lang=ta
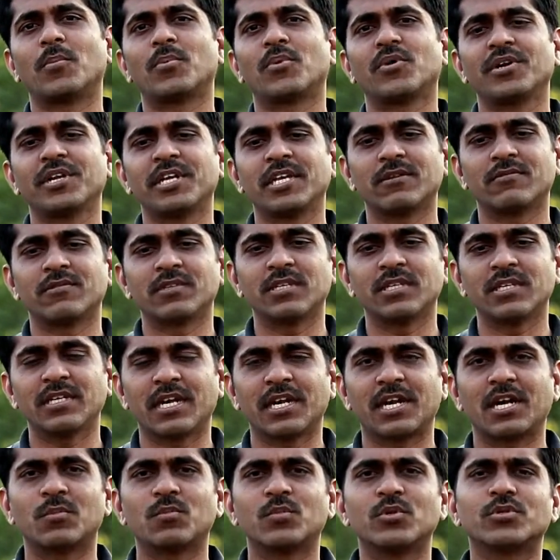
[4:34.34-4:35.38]
அப்புறம் நீங்கள் வந்து
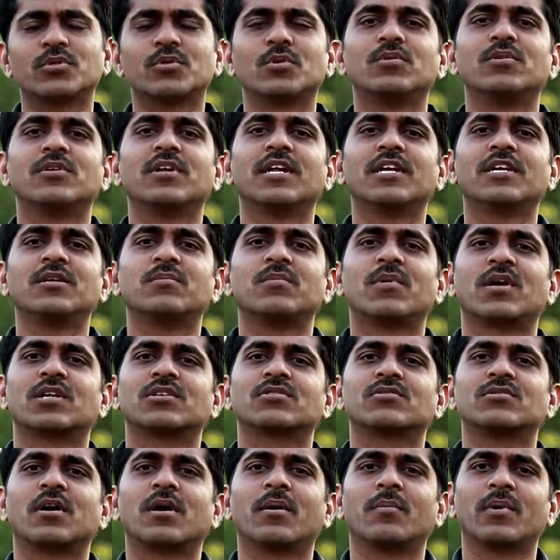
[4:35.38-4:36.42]
இடமும் சூழ்நிலையும்
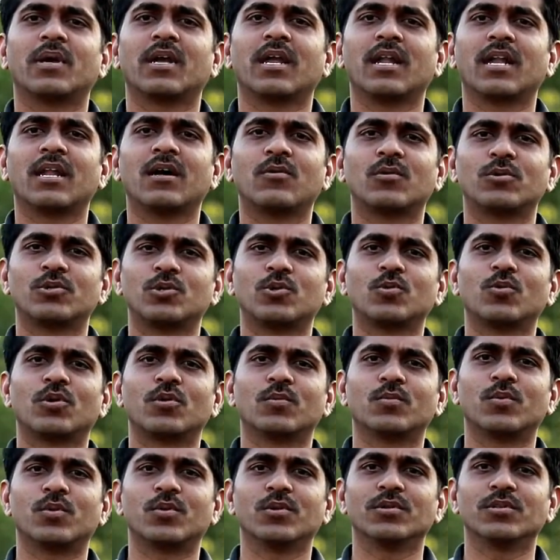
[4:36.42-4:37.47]
மனசும் எல்லாம் ஒத்து
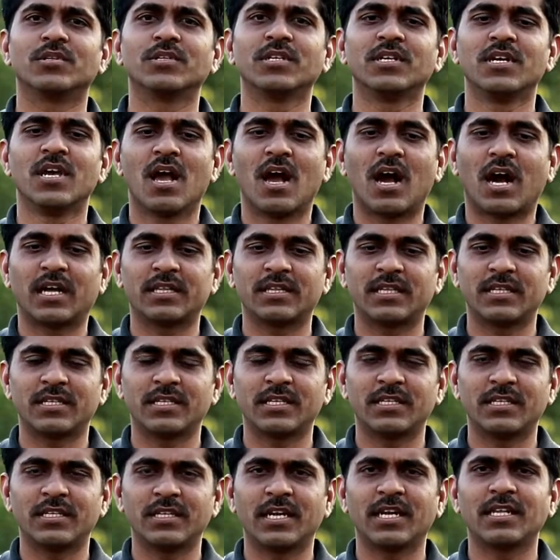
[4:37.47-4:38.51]
வரும் பொழுது அந்த
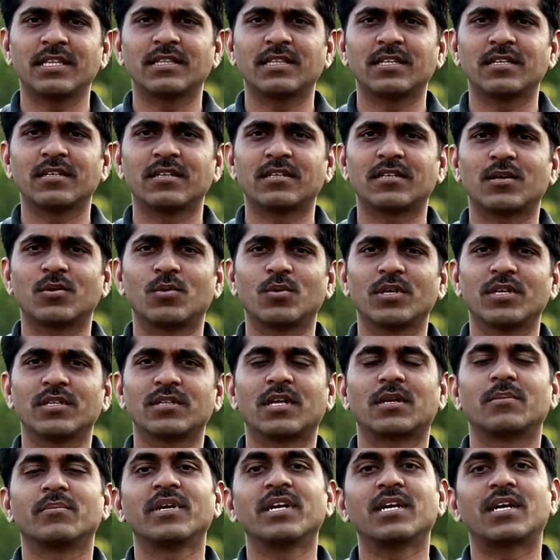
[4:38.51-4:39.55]
நிலைத்து நிற்கக்கூடிய
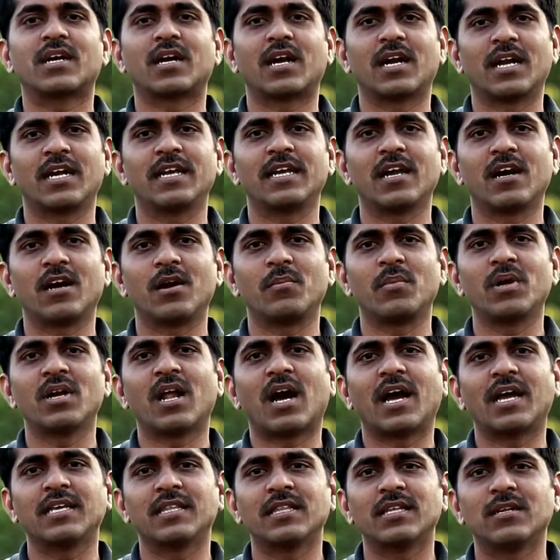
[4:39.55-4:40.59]
தன்மை களையாமல்
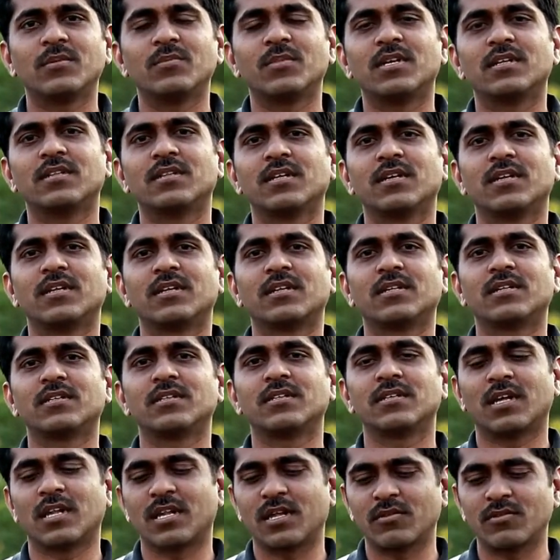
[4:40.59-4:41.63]
ஐந்து
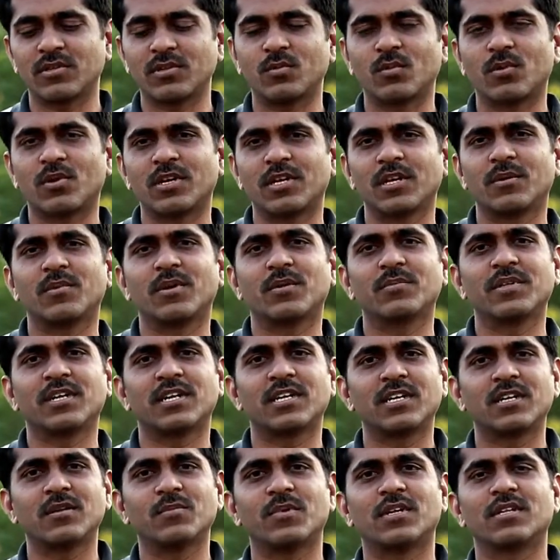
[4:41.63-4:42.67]
நிமிடத்திலிருந்து அதாவது ஒரு நிமிடம்
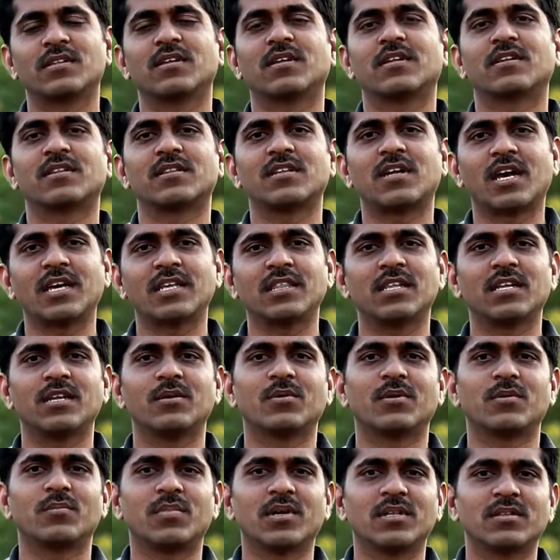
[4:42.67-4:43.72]
இரண்டு நிமிடத்திலிருந்து ஐந்து
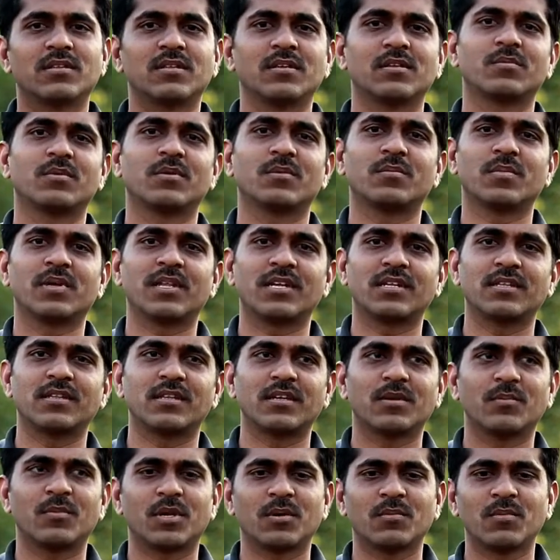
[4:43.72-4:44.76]
நிமிடம் பத்து நிமிடம்
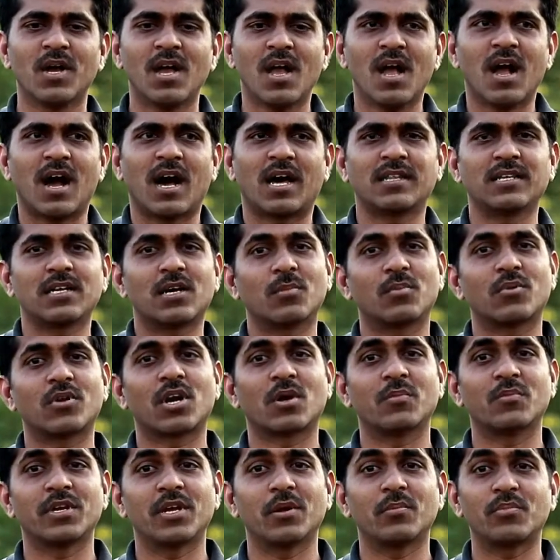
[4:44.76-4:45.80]
பதினைந்து நிமிடம்
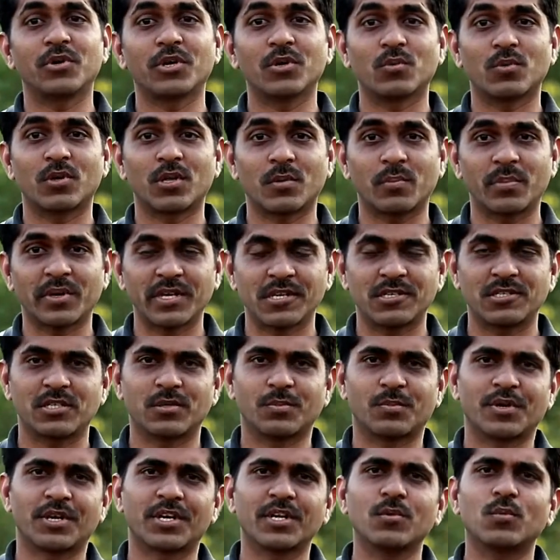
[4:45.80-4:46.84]
அதுக்கப்புறம் நம்ம எப்படி
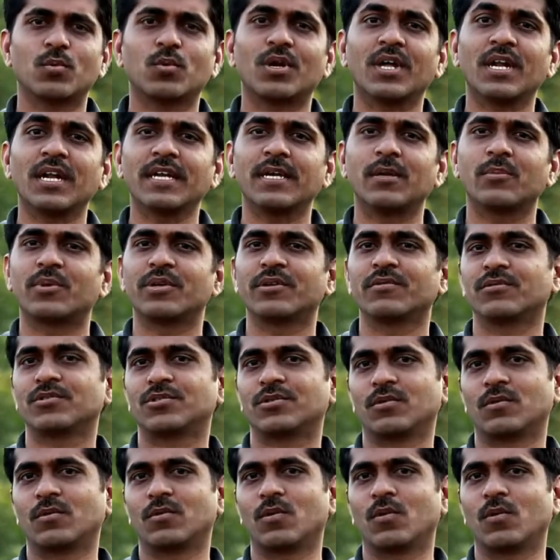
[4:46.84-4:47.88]
உடற்பயிற்சியை பண்ணி உடலை எப்படி
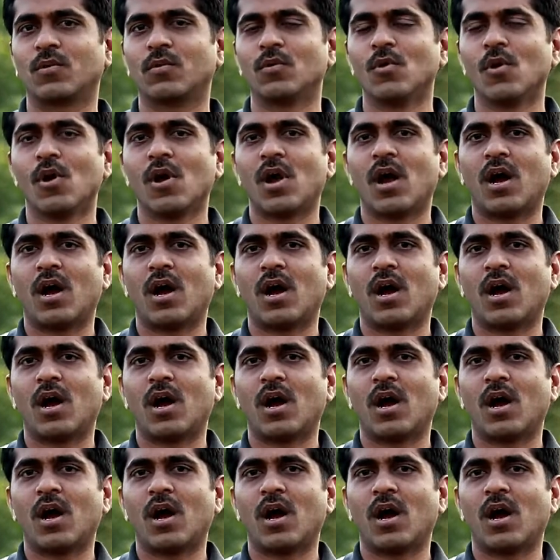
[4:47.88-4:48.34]
வச்சுருக்கோம்